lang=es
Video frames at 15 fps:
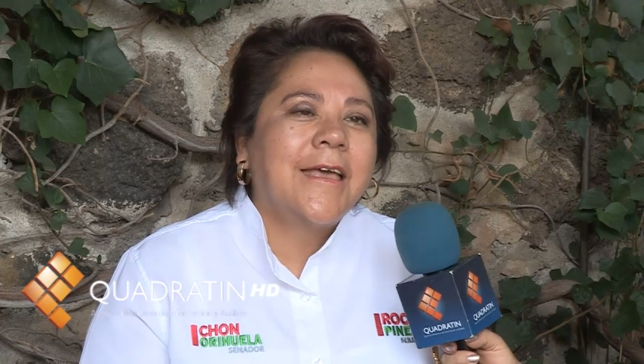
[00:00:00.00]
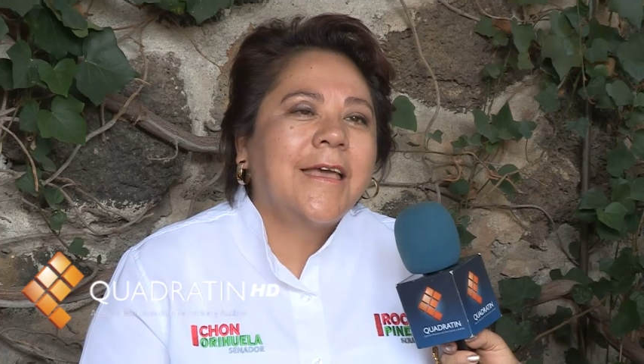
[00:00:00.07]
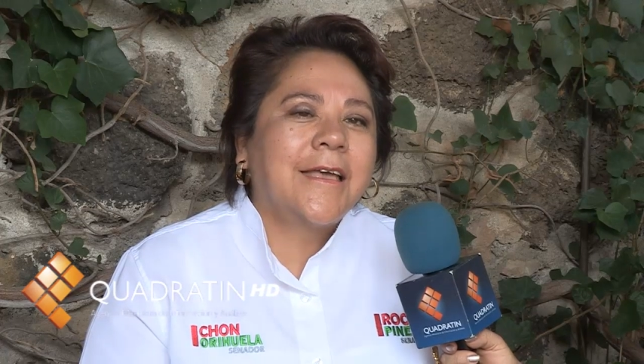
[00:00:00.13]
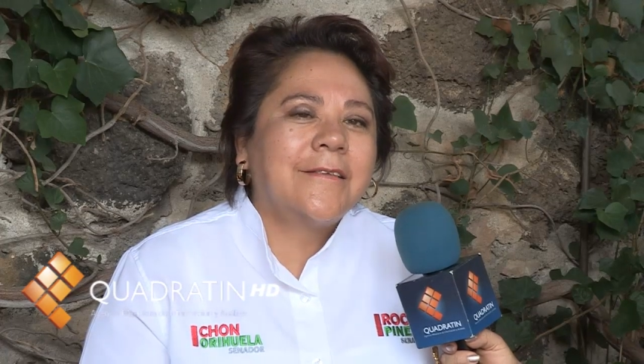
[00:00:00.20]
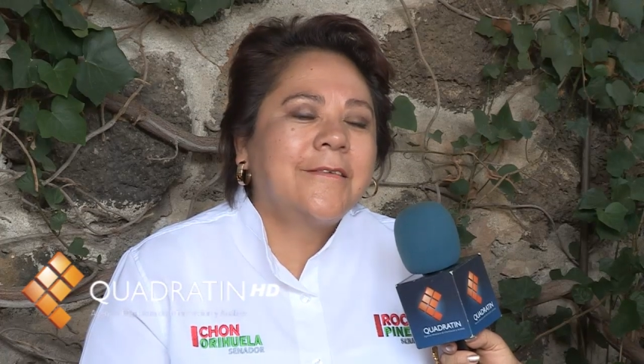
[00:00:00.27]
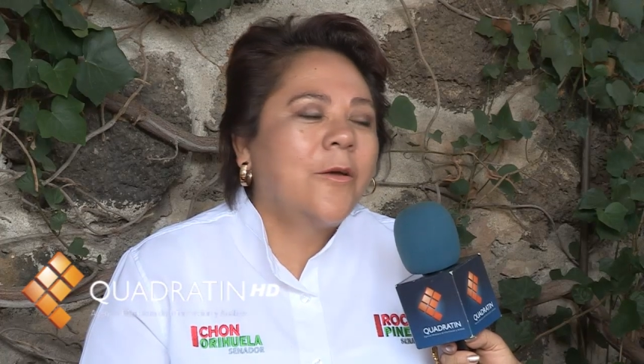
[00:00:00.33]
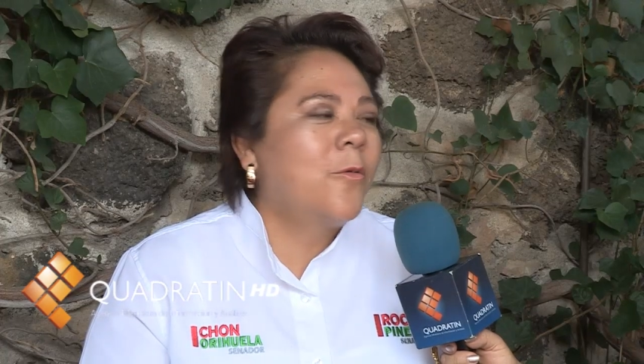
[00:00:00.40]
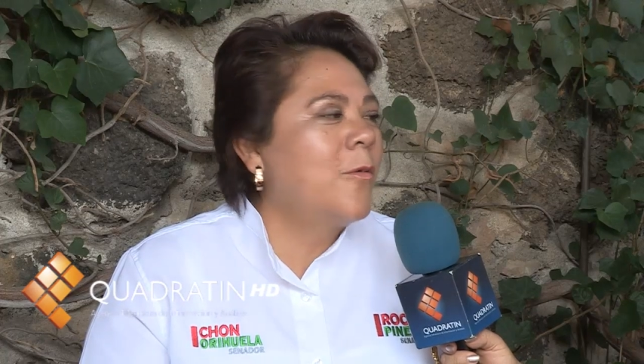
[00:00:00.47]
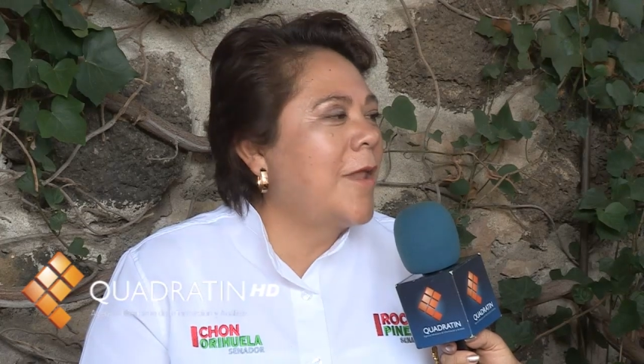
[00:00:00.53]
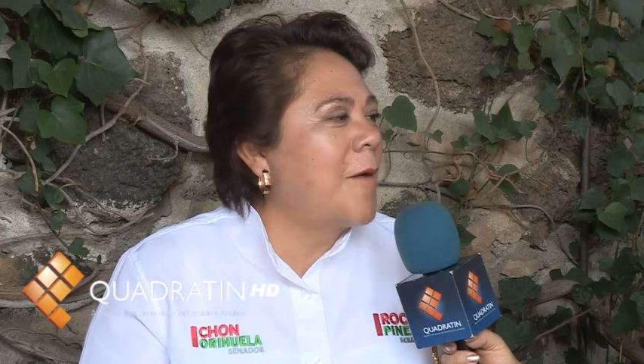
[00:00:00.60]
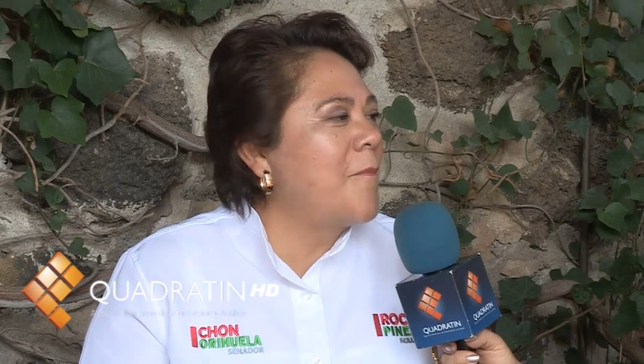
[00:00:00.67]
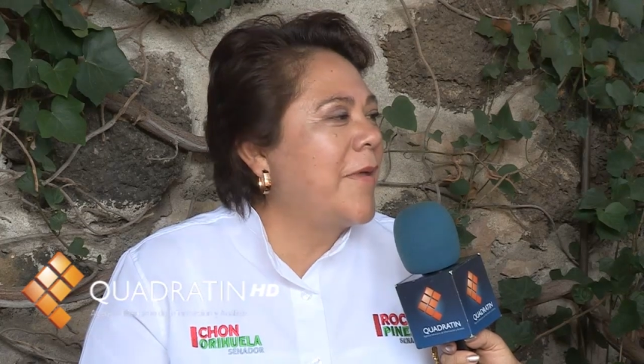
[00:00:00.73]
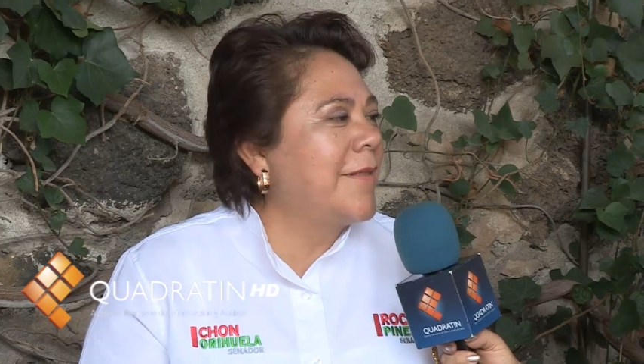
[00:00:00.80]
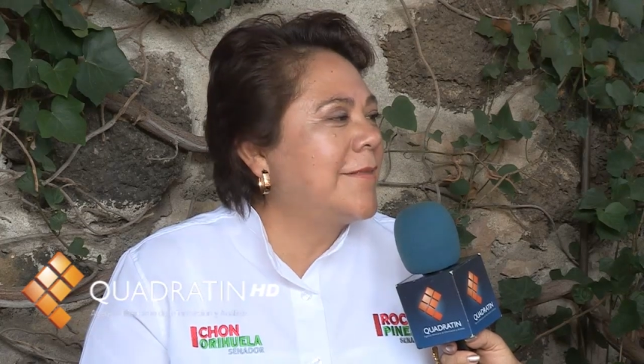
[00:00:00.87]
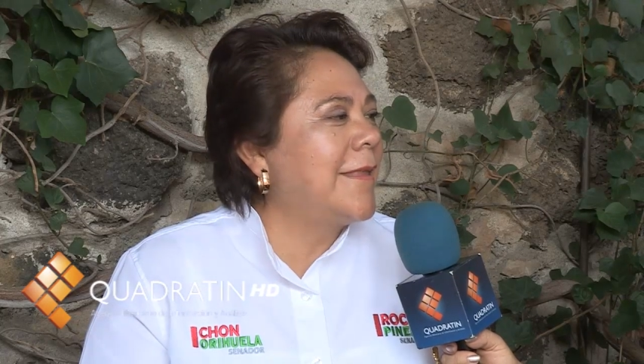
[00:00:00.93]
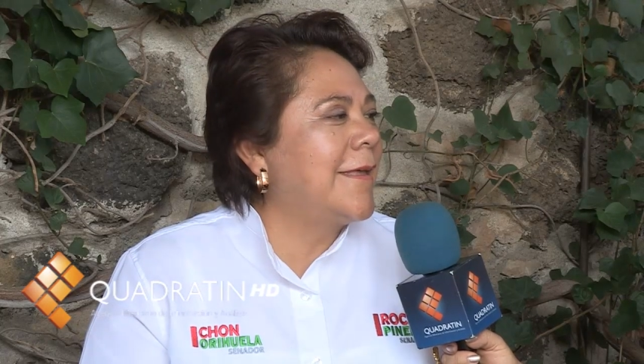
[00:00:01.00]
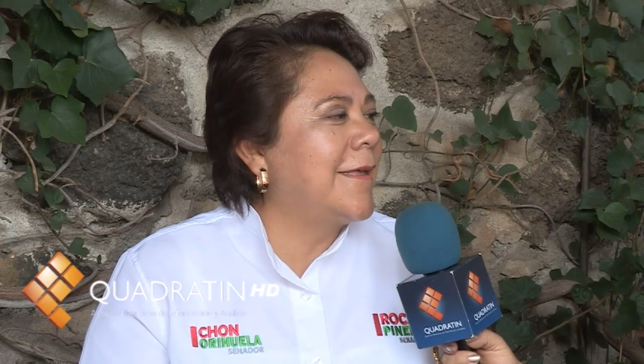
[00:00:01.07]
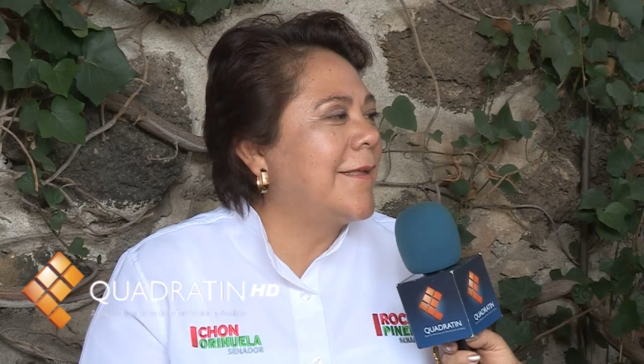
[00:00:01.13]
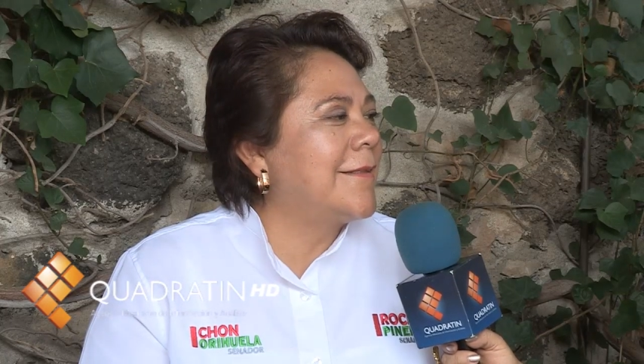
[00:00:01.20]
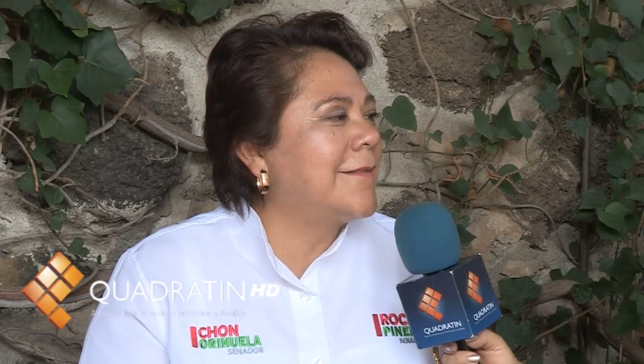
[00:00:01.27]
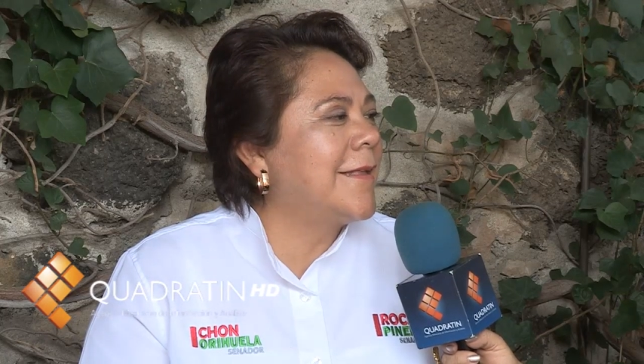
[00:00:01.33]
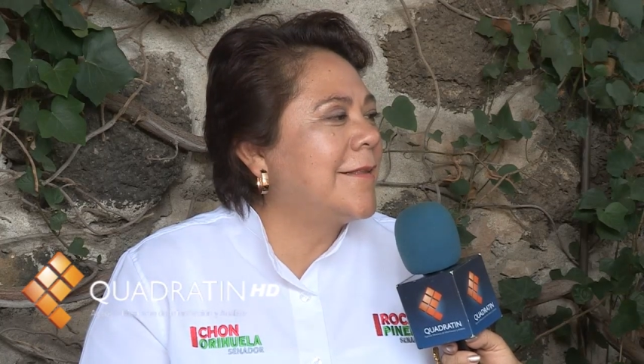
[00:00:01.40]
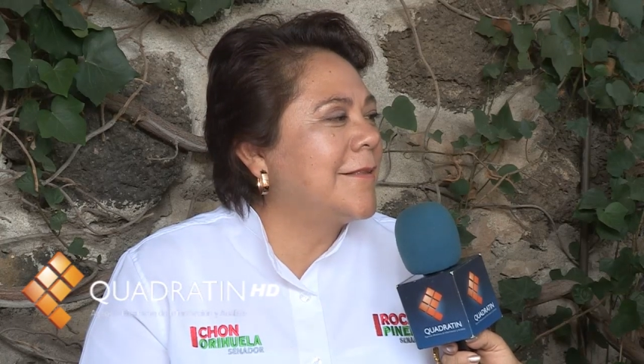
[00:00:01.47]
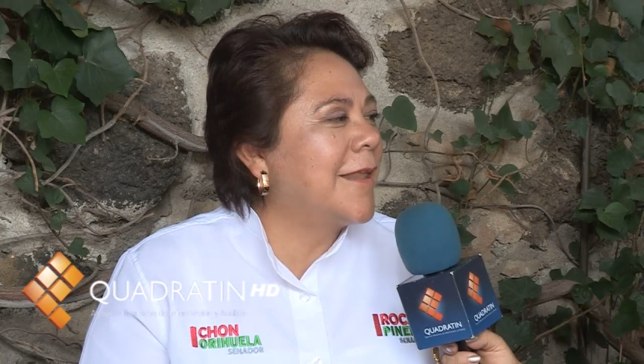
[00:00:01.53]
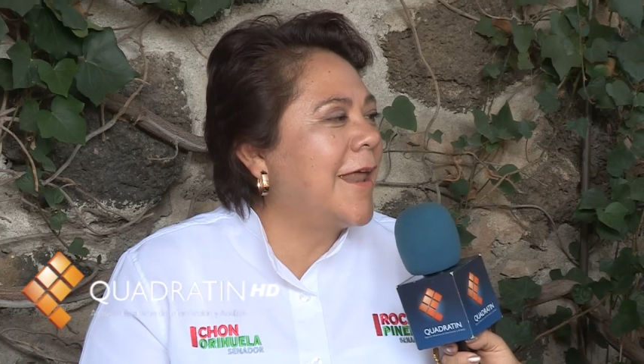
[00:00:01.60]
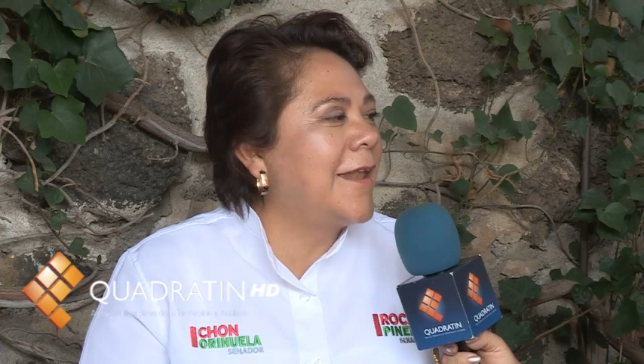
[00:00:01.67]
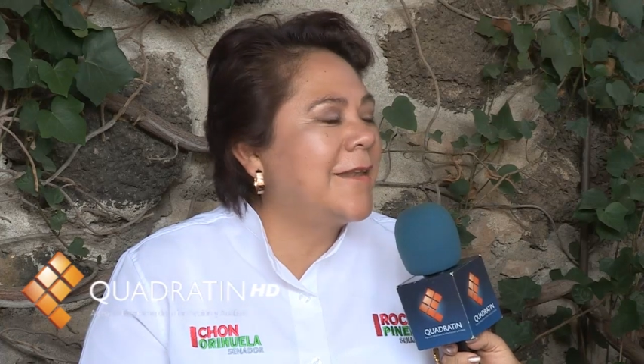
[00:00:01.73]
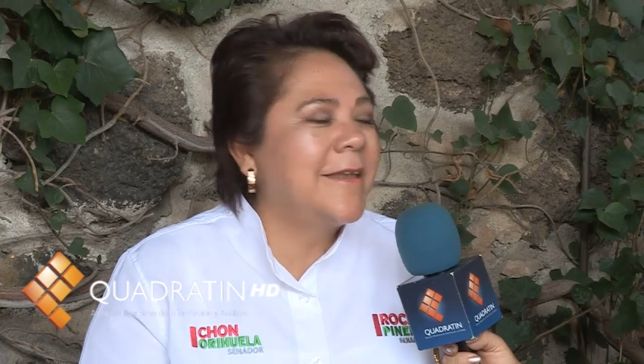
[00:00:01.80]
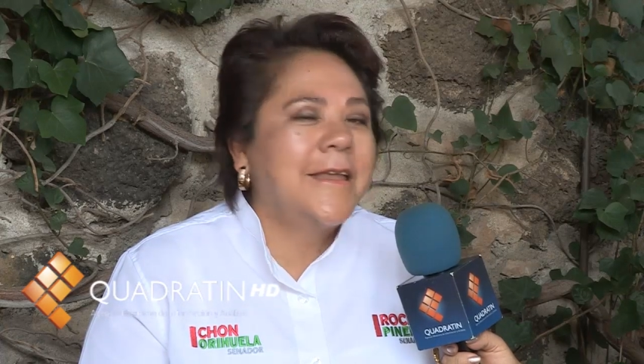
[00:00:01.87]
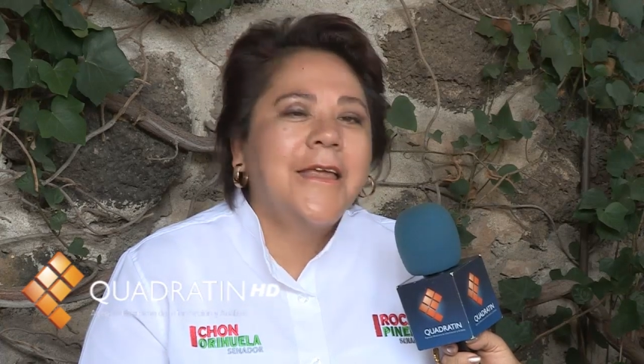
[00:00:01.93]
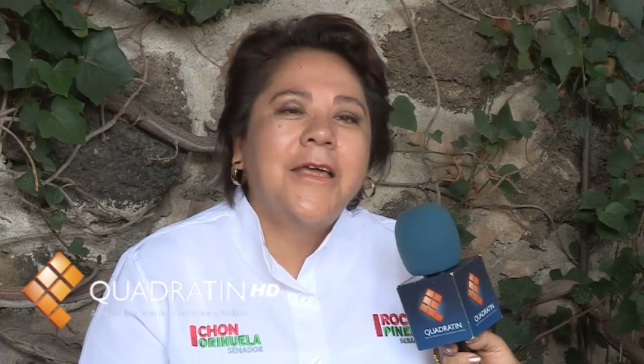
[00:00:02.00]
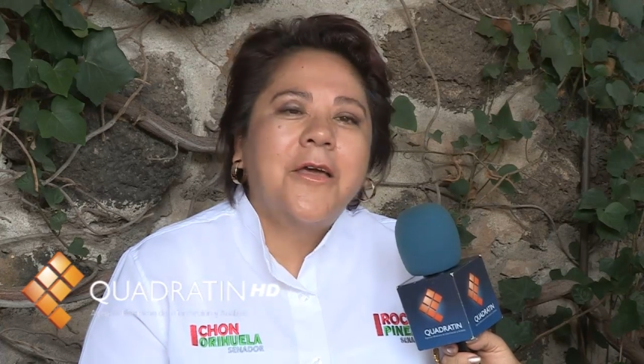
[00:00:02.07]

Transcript: que seguramente tendrán